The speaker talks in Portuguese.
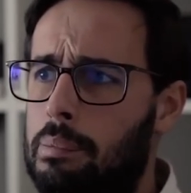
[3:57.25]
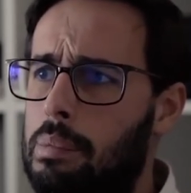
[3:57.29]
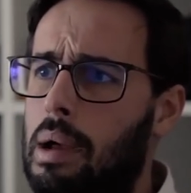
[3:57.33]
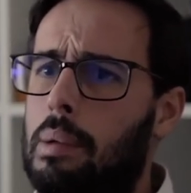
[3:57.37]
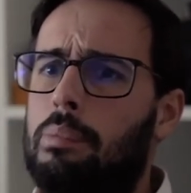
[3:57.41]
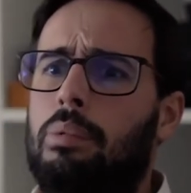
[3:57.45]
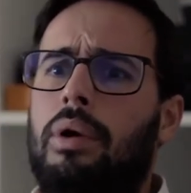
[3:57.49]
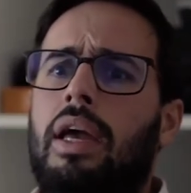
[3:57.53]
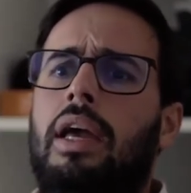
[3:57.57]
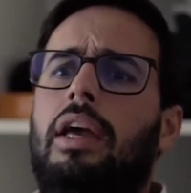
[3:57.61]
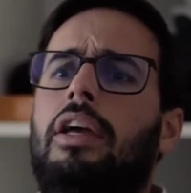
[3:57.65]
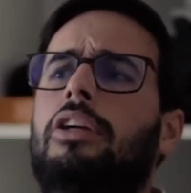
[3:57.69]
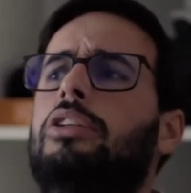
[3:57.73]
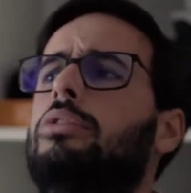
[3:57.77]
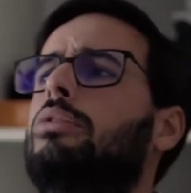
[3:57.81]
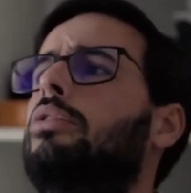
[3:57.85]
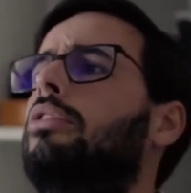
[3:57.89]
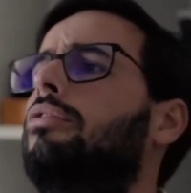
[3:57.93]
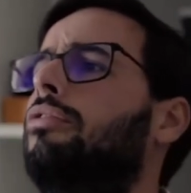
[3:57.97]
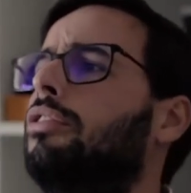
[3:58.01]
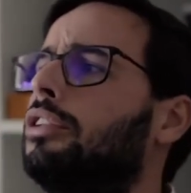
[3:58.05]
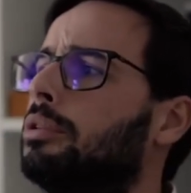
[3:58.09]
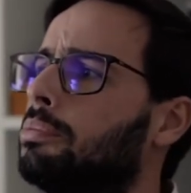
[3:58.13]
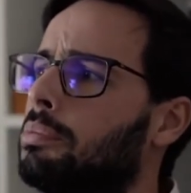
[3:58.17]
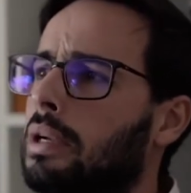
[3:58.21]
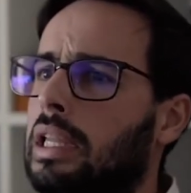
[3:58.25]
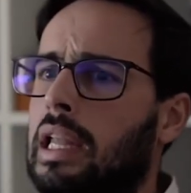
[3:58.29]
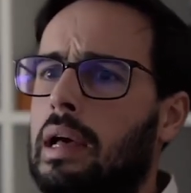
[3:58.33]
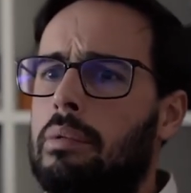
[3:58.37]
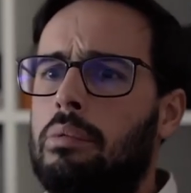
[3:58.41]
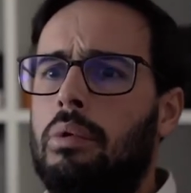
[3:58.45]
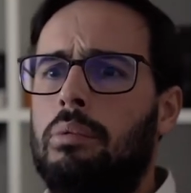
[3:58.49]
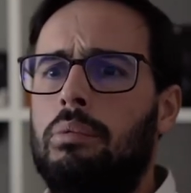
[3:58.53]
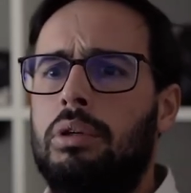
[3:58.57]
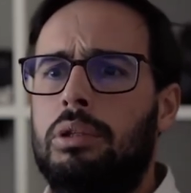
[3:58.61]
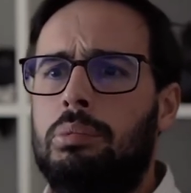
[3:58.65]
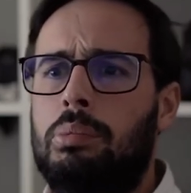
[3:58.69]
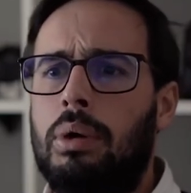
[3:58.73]
Pá, porque é que és tu que foste mandar
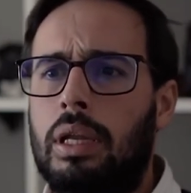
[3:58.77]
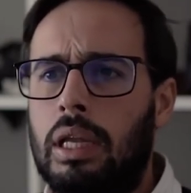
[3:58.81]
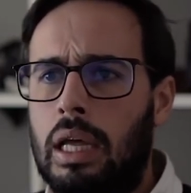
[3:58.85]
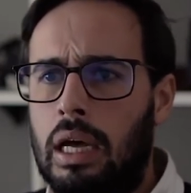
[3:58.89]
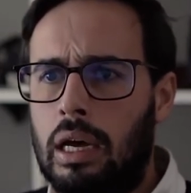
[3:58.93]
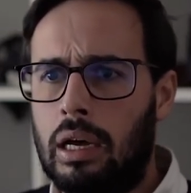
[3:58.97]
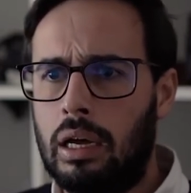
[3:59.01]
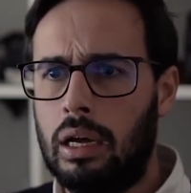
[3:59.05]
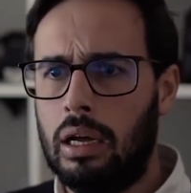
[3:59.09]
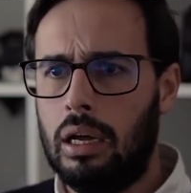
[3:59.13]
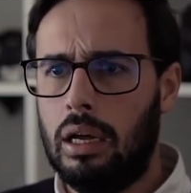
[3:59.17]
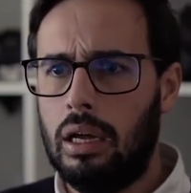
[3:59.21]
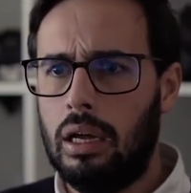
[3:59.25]
bombas para lá?